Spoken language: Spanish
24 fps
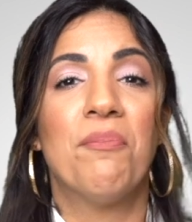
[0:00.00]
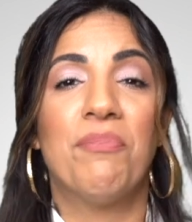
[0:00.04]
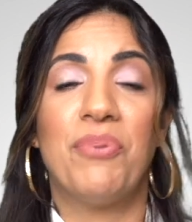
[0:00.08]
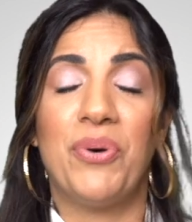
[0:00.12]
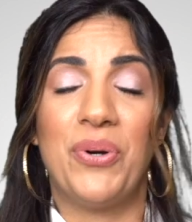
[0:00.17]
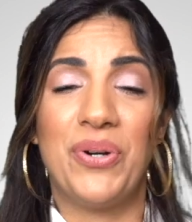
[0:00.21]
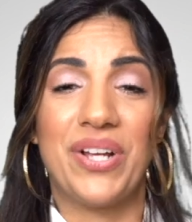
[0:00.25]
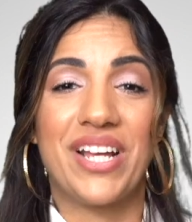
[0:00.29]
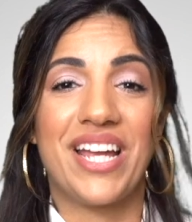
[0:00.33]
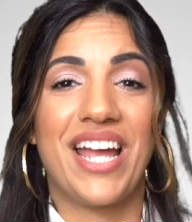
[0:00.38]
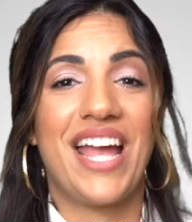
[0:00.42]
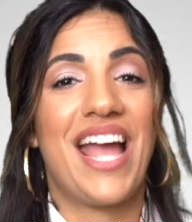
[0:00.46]

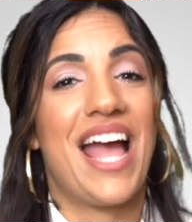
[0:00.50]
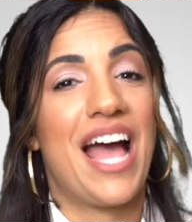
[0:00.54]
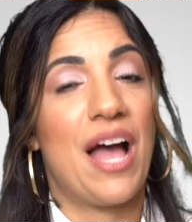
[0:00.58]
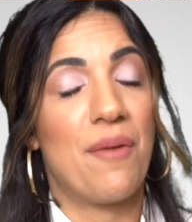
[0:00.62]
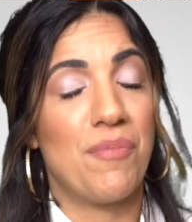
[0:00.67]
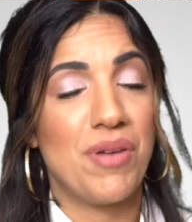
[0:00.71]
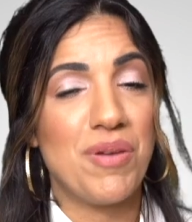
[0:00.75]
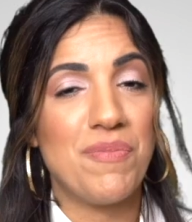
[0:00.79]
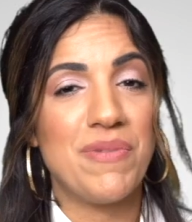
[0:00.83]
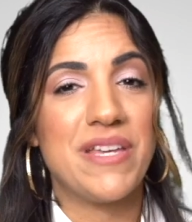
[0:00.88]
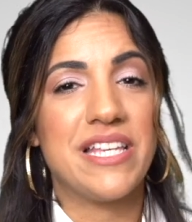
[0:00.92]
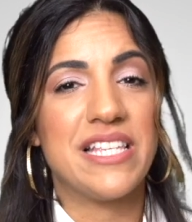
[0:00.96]
porque
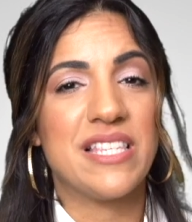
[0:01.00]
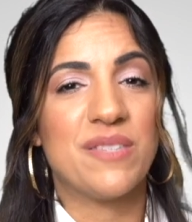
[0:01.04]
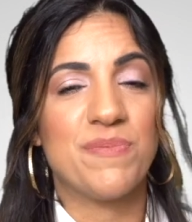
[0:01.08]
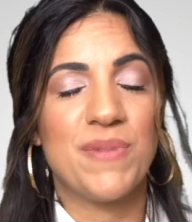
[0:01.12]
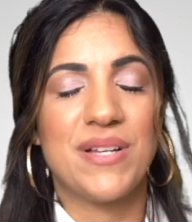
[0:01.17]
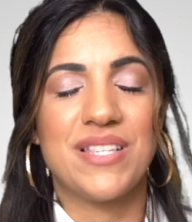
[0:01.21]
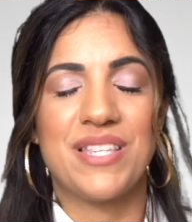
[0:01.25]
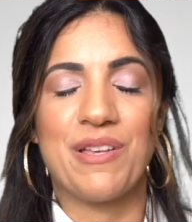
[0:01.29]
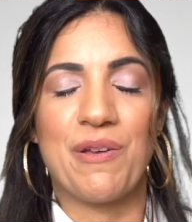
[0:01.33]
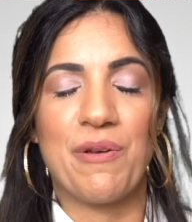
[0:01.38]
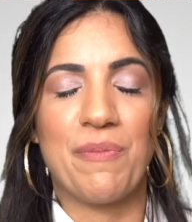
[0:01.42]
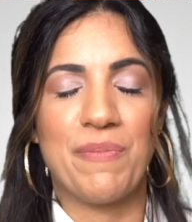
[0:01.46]
a mí
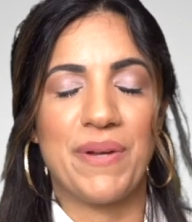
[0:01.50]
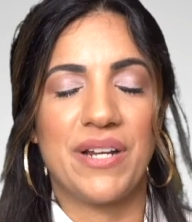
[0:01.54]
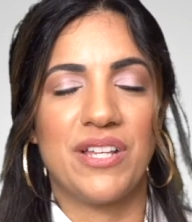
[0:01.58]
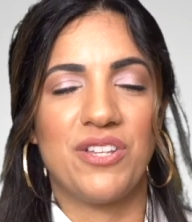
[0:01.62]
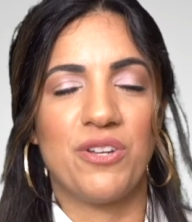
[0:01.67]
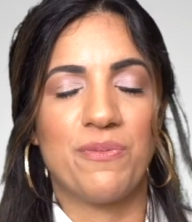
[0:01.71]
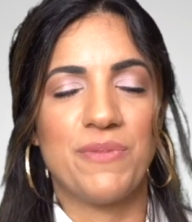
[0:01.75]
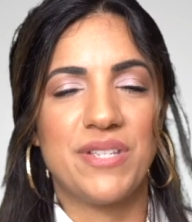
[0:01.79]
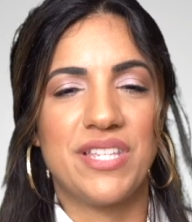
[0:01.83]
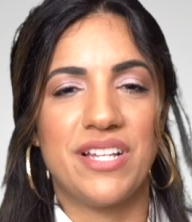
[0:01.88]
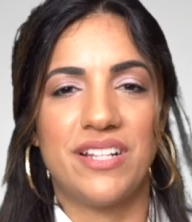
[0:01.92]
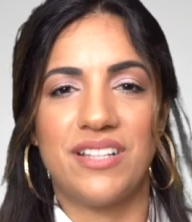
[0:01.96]
misma se me
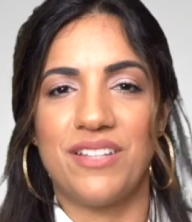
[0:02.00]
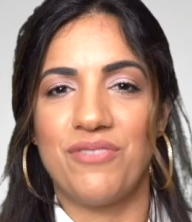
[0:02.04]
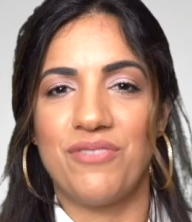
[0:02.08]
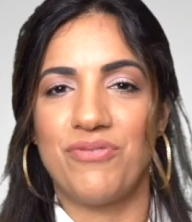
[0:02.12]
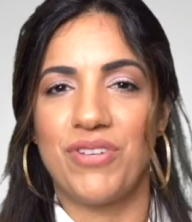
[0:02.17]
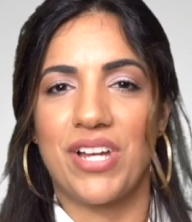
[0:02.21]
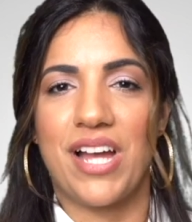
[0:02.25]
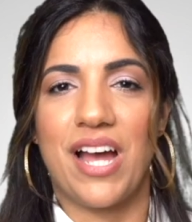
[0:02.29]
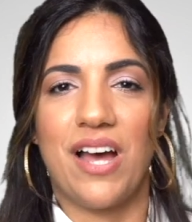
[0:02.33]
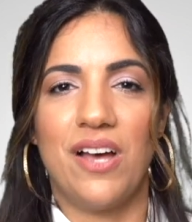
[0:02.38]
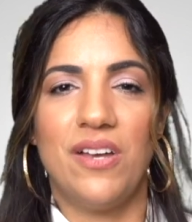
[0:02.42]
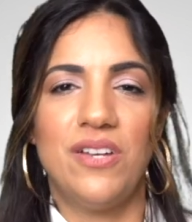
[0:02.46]
perdió mi
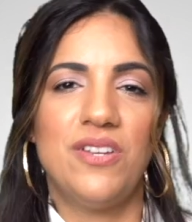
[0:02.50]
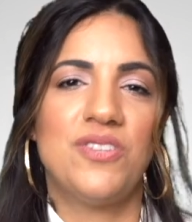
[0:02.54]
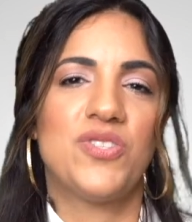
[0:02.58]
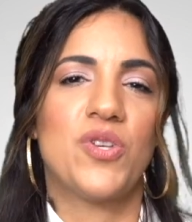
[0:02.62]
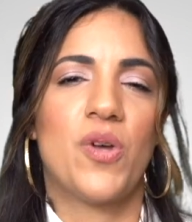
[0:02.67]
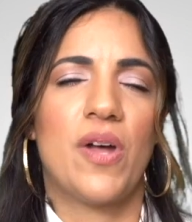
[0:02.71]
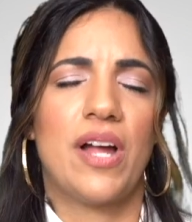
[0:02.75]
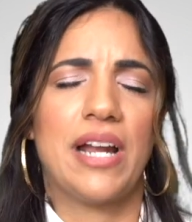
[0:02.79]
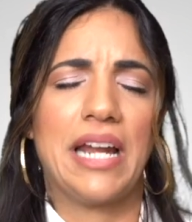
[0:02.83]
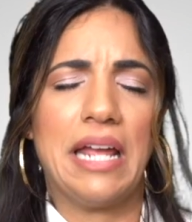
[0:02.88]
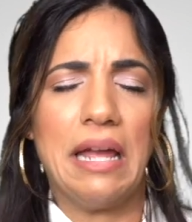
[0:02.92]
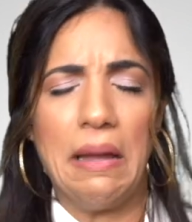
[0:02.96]
certificado de
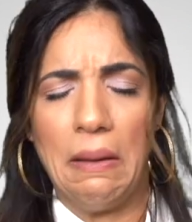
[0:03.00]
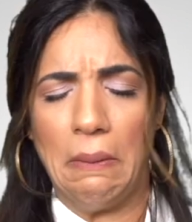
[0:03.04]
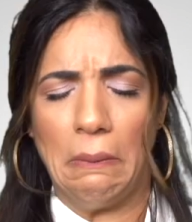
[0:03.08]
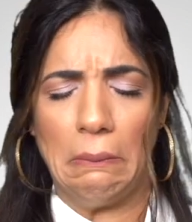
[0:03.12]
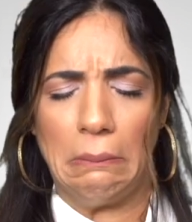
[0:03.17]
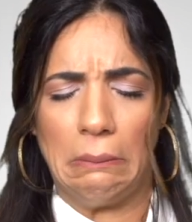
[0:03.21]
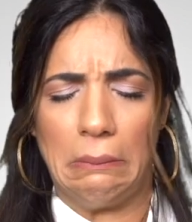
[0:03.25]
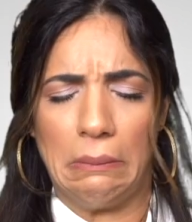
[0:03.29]
ciudadanía